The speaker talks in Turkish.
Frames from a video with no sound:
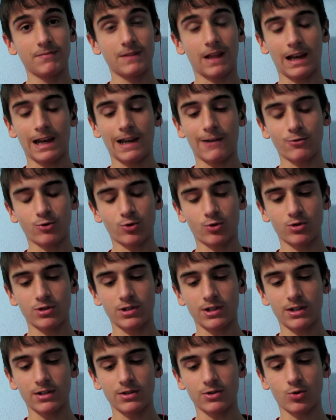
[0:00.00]
yani laf
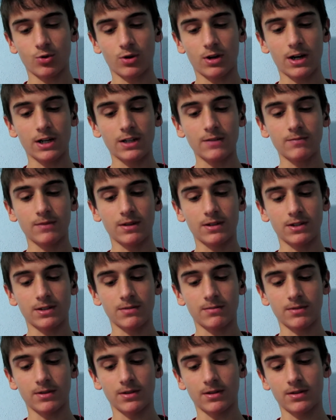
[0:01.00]
sokaca sokardım da
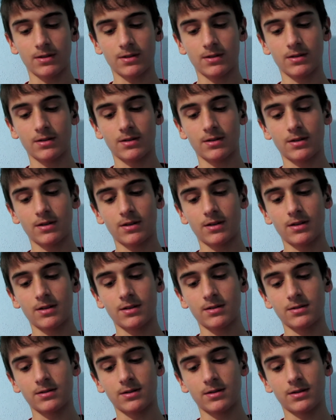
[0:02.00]
şimdi.
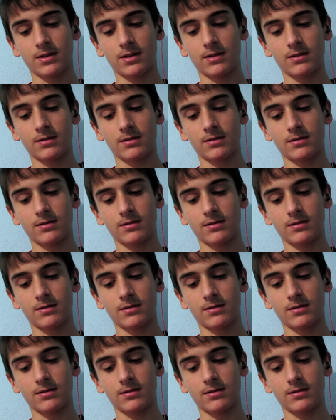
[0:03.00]
Zaten